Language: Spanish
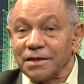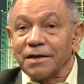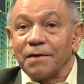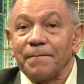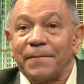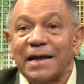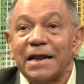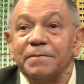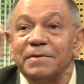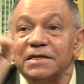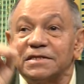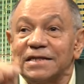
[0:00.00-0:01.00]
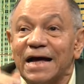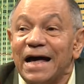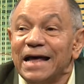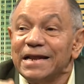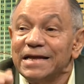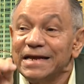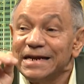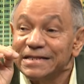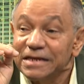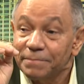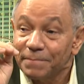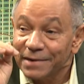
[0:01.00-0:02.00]
para evitar el
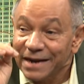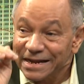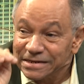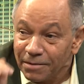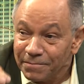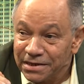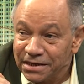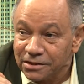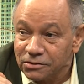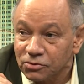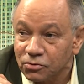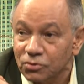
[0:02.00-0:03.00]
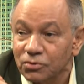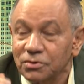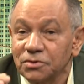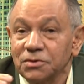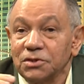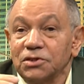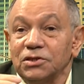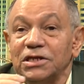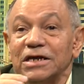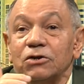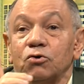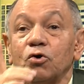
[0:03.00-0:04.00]
desplazamiento
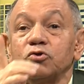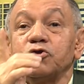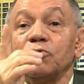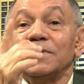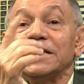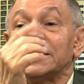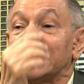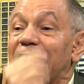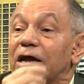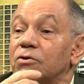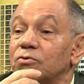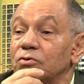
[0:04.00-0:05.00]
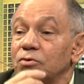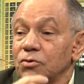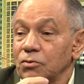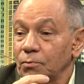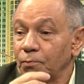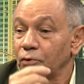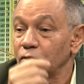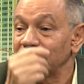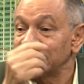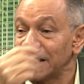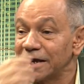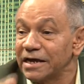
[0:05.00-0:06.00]
de los dominicanos por los
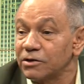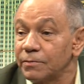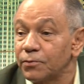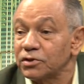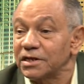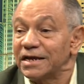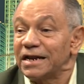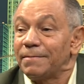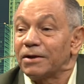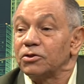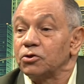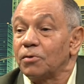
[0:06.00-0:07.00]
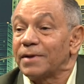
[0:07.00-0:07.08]
extranjeros y proteger la mano de obra